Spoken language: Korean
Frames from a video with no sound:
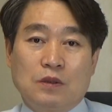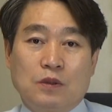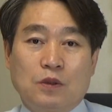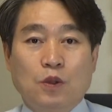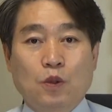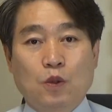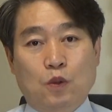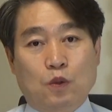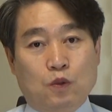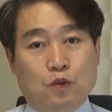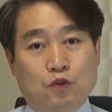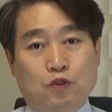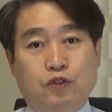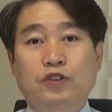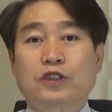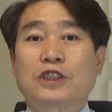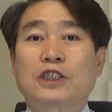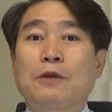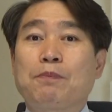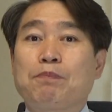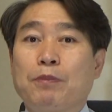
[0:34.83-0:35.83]
또
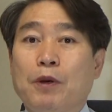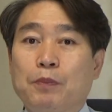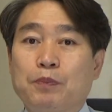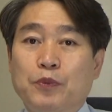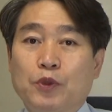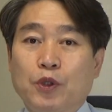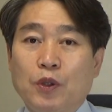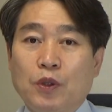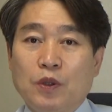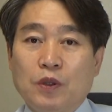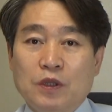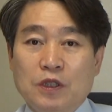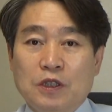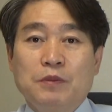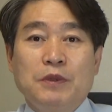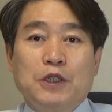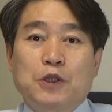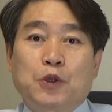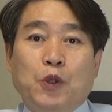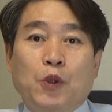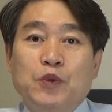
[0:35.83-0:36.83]
국제법도
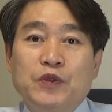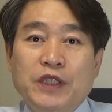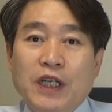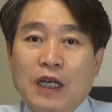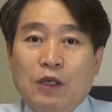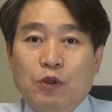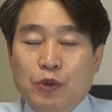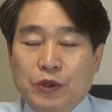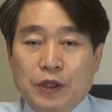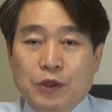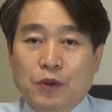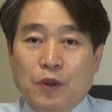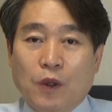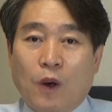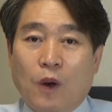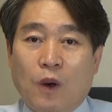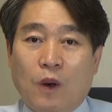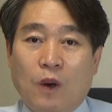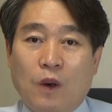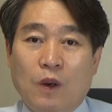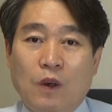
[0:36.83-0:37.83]
이미 존재하고
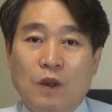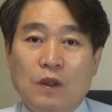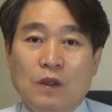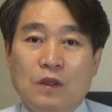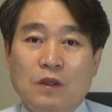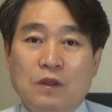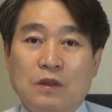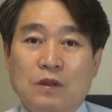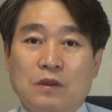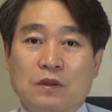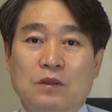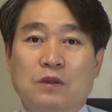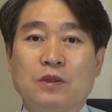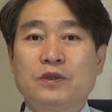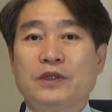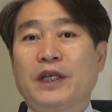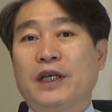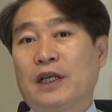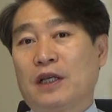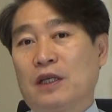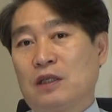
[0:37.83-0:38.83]
있고
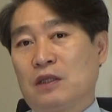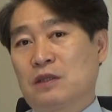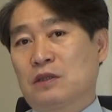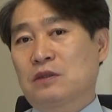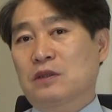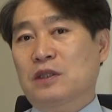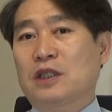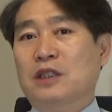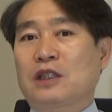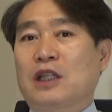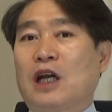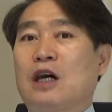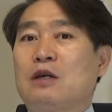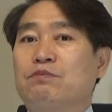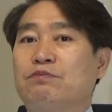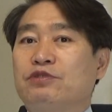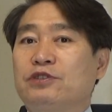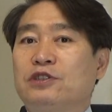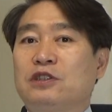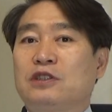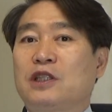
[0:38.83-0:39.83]
그런데 이런 게 다
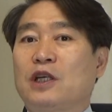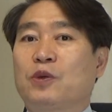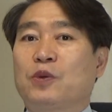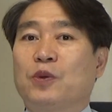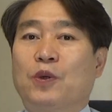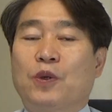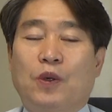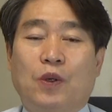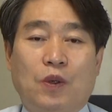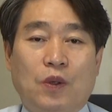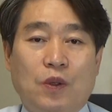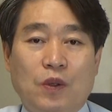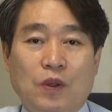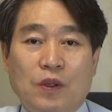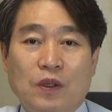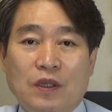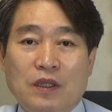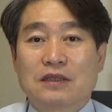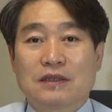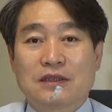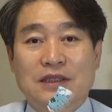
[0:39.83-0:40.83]
무시되고
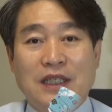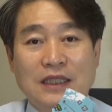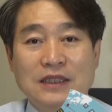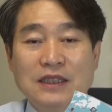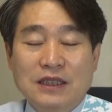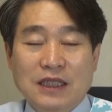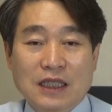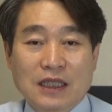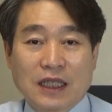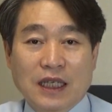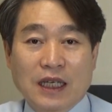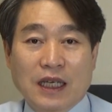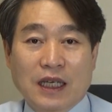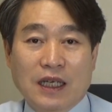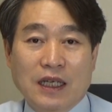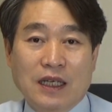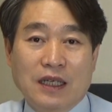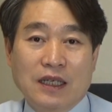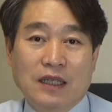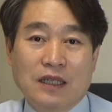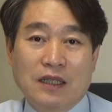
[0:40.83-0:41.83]

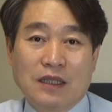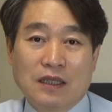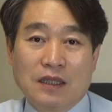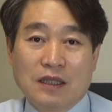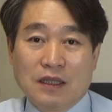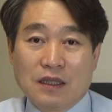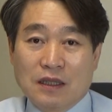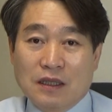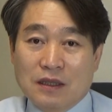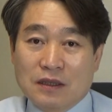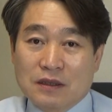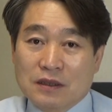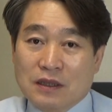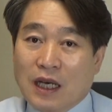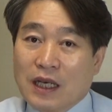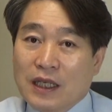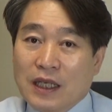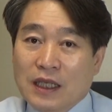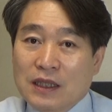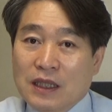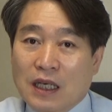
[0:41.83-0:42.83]
잔인하게
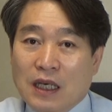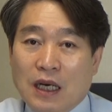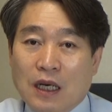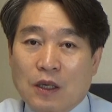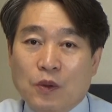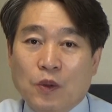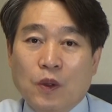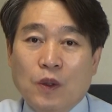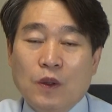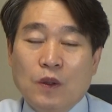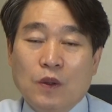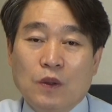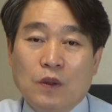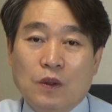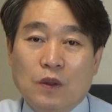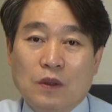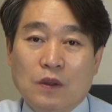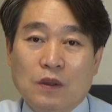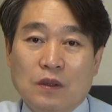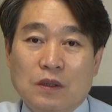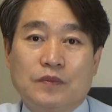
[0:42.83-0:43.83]
살해당하고
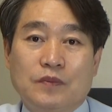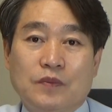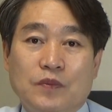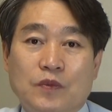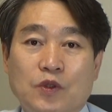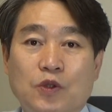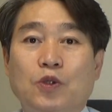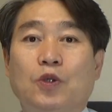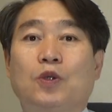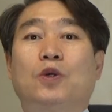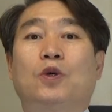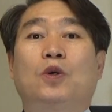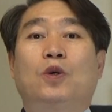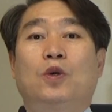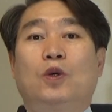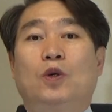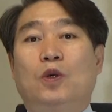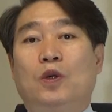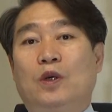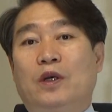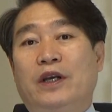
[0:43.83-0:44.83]
또
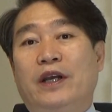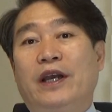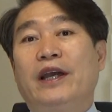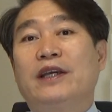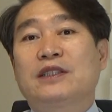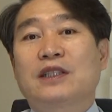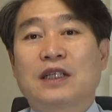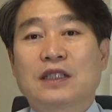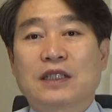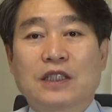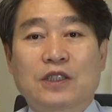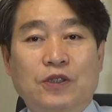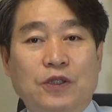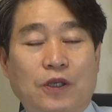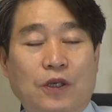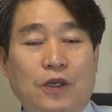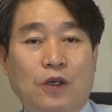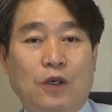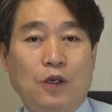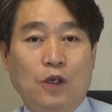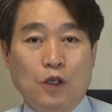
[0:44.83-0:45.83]

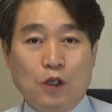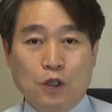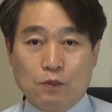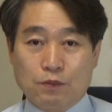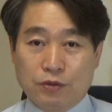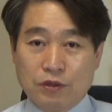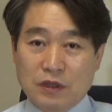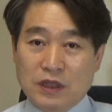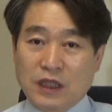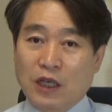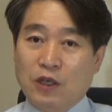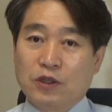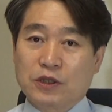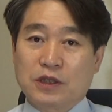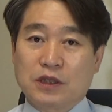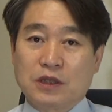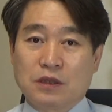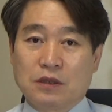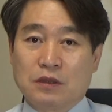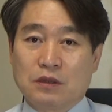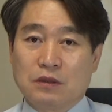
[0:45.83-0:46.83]
해상에서
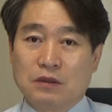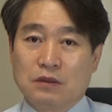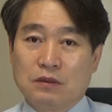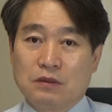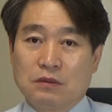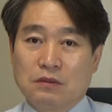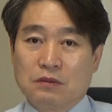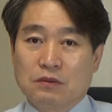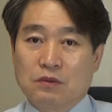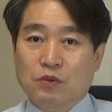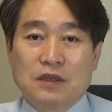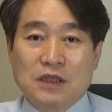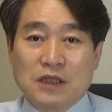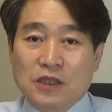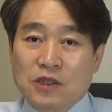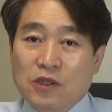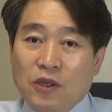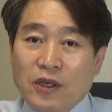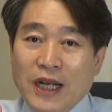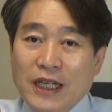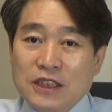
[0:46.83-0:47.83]
불태워지는
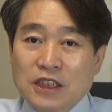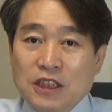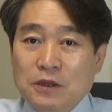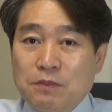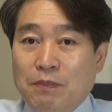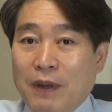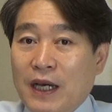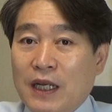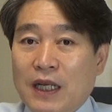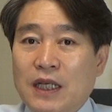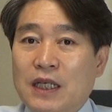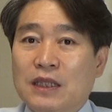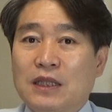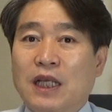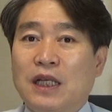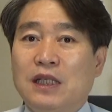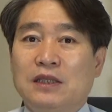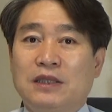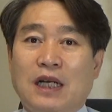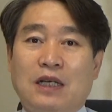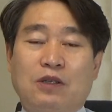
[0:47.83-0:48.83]
일어나지 말아야
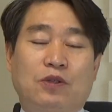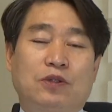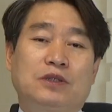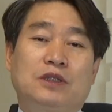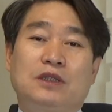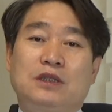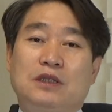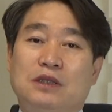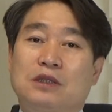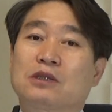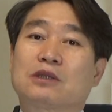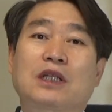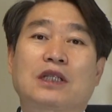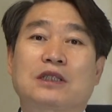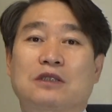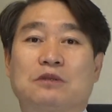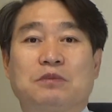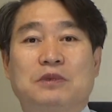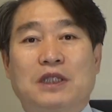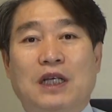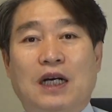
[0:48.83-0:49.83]
될 사건이
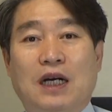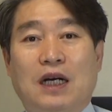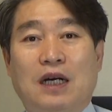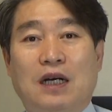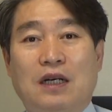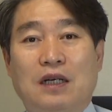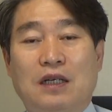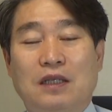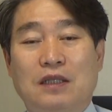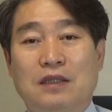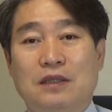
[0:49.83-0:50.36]
일어났습니다.